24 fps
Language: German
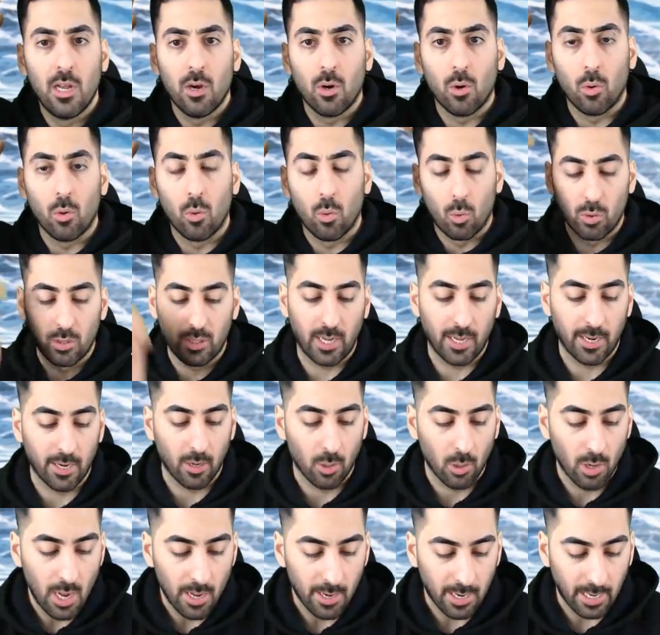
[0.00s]
Und genau,
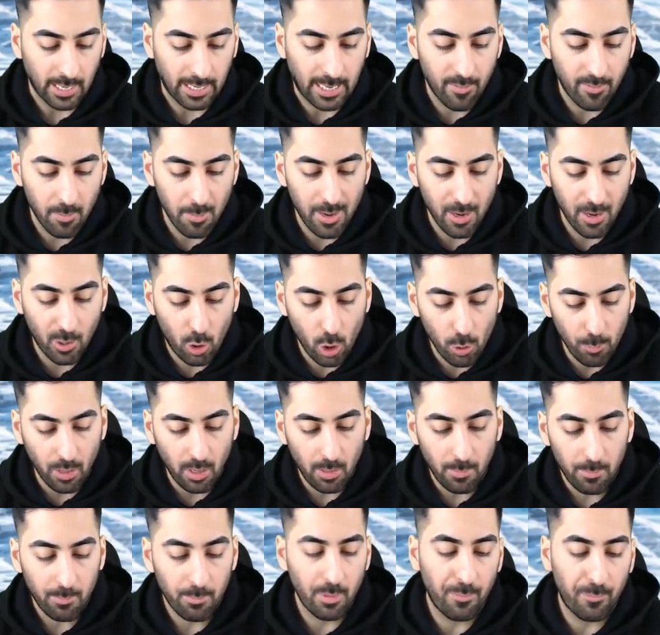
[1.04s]
dann gehen wir mal
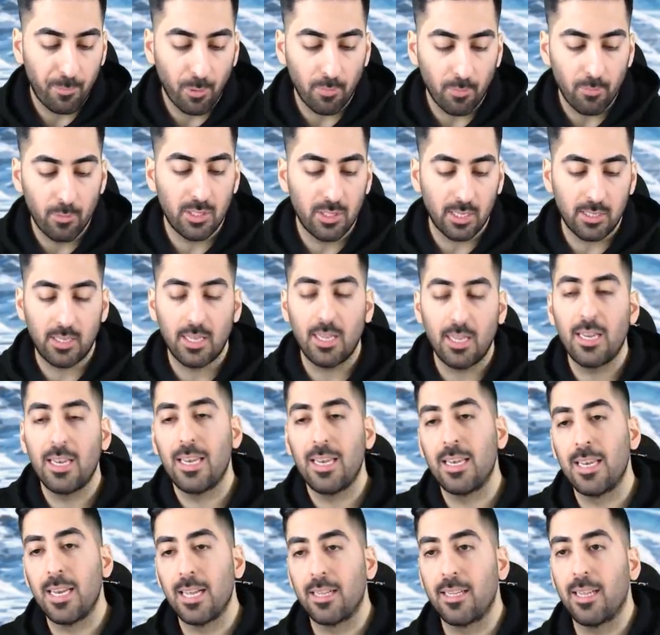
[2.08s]
rüber, bevor wir uns das im
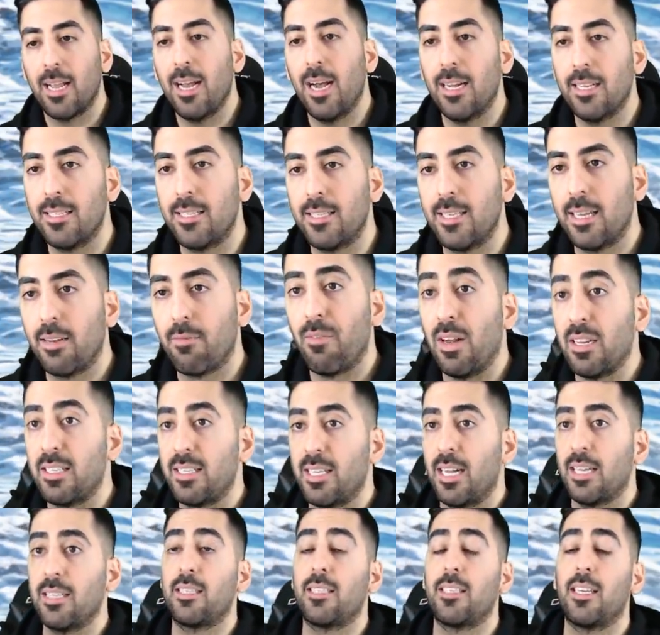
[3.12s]
Detail ansehen, was
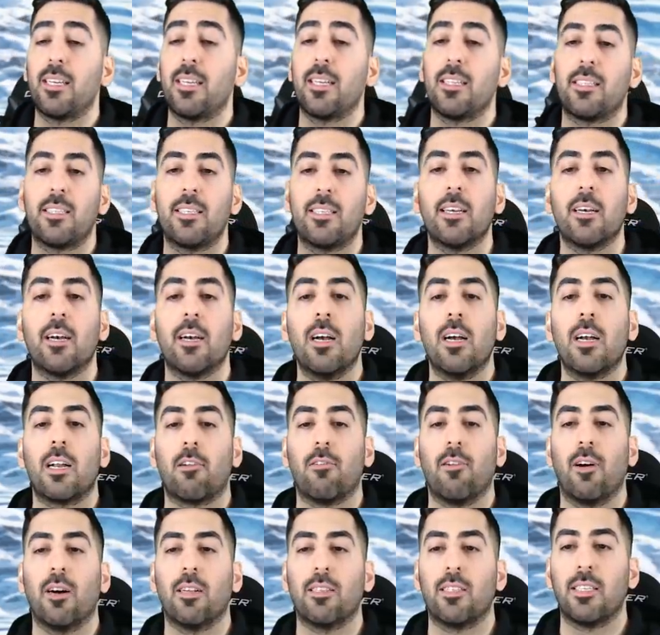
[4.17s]
hat sich denn jetzt hier
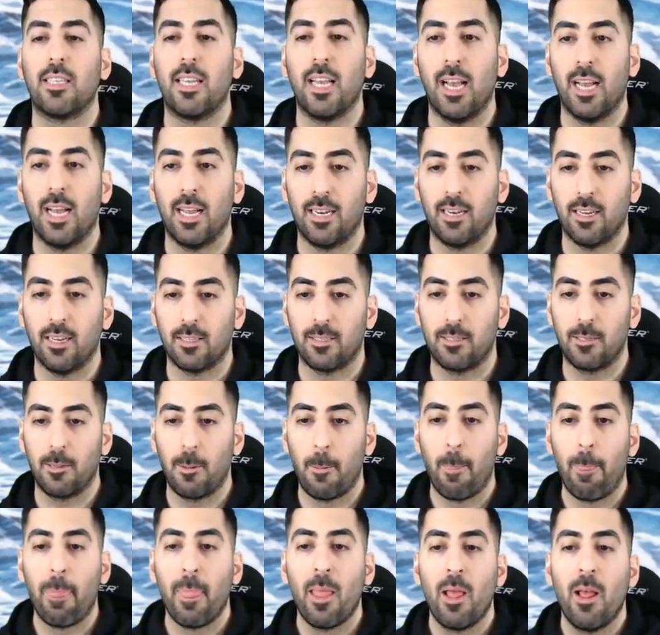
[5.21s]
quasi geändert.
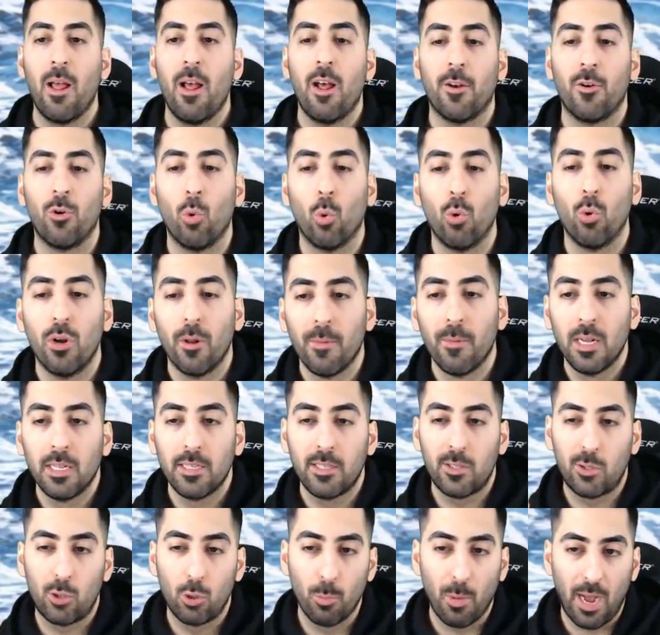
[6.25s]
Nun,
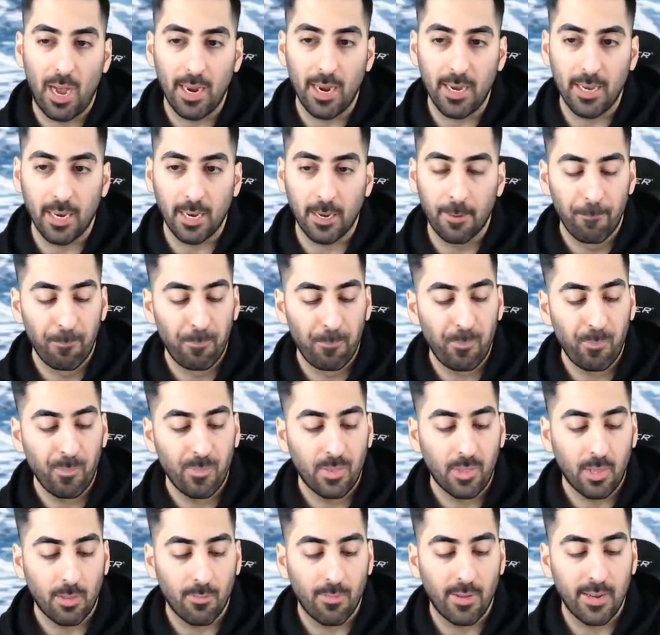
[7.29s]
zum einen
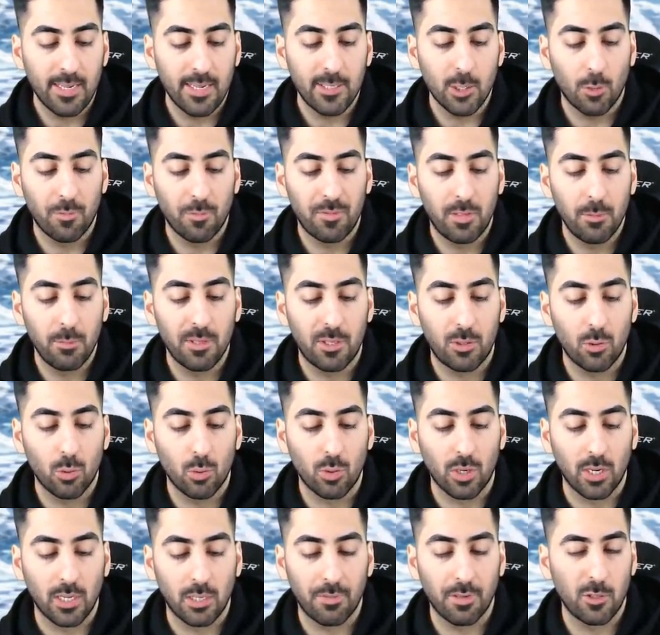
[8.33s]
wenn jetzt auf die Mission
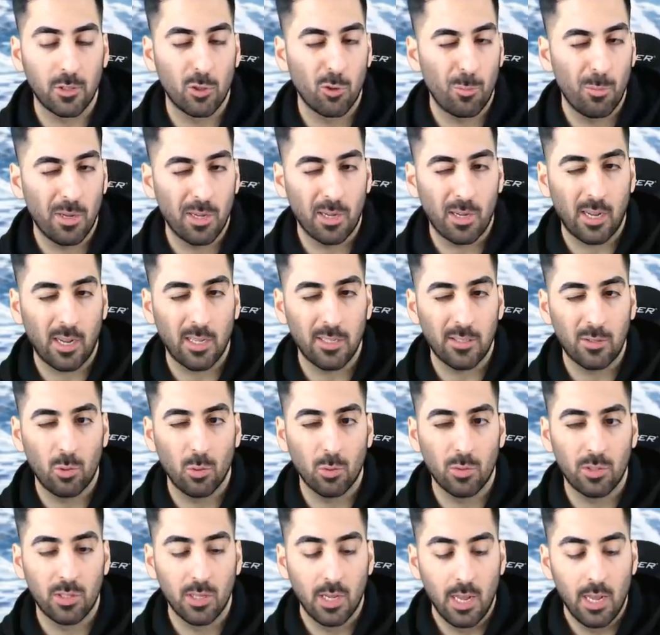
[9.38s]
geht, ich versuche mal ganz
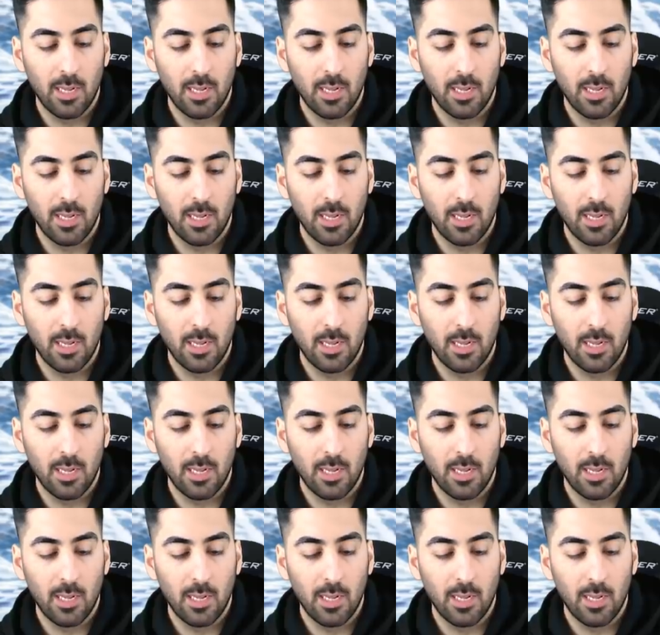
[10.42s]
kurz